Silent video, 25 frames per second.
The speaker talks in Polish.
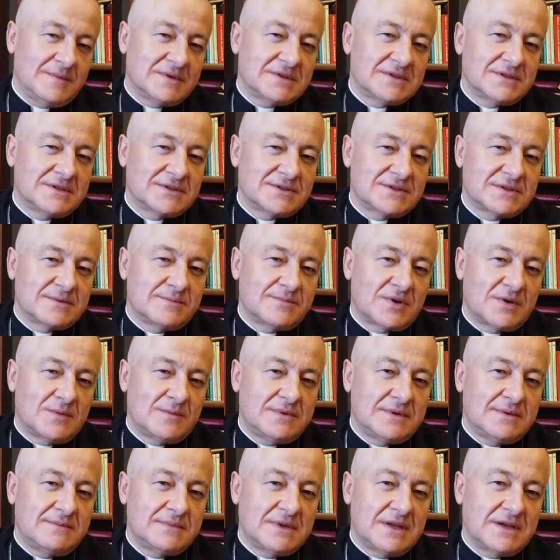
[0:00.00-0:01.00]
Myślę, że
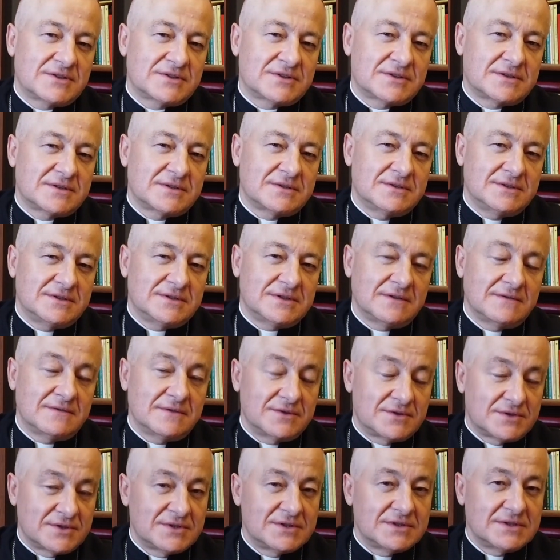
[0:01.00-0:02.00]
problem nasz dzisiaj w
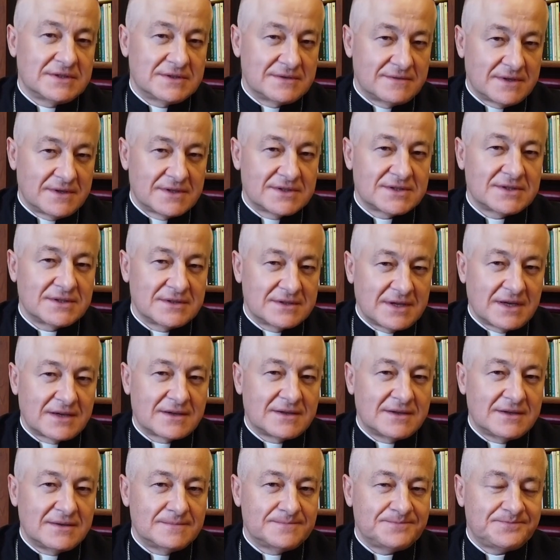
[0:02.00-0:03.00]
ojczyźnie jest właśnie
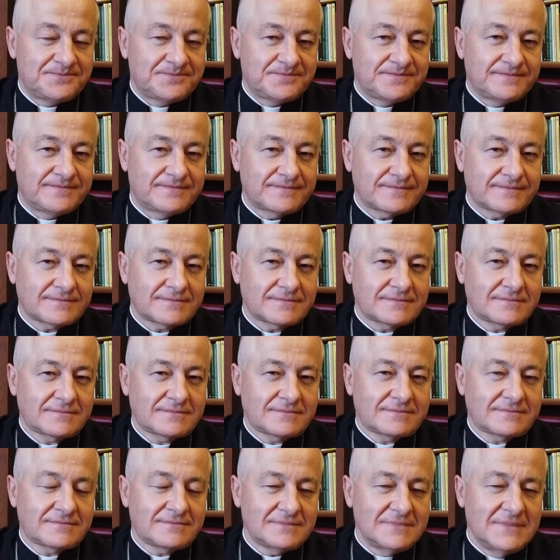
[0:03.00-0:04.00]
taki,
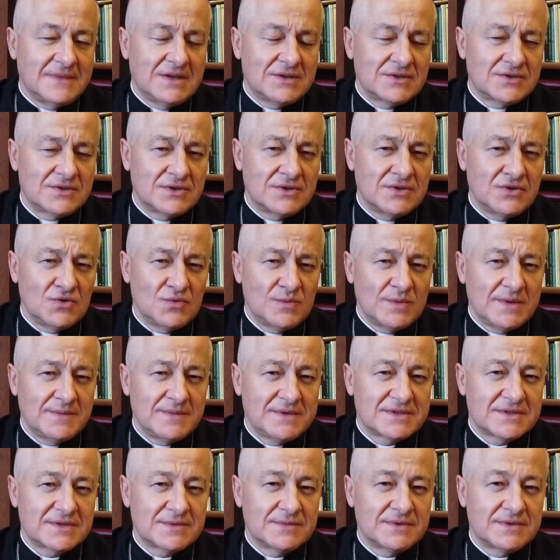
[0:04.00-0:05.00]
że nie
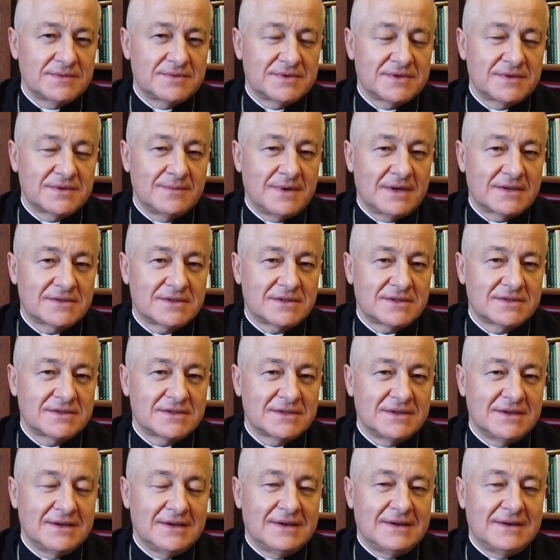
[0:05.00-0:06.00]
umiemy sobie
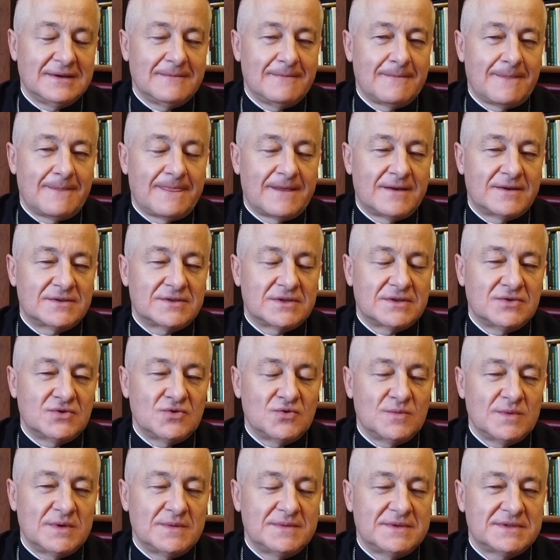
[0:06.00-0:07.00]
przebaczać, że
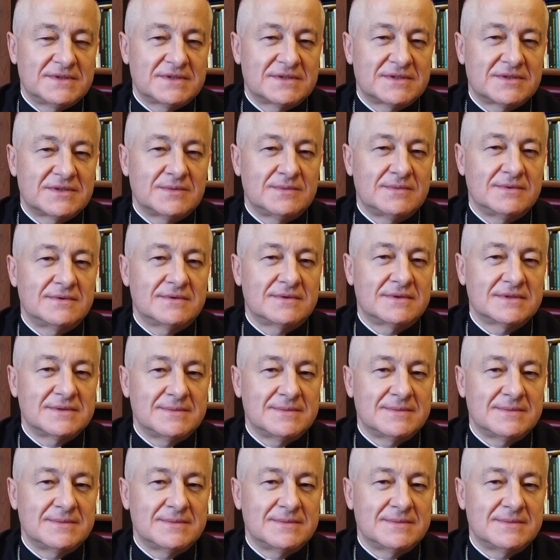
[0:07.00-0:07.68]
nie umiemy ze sobą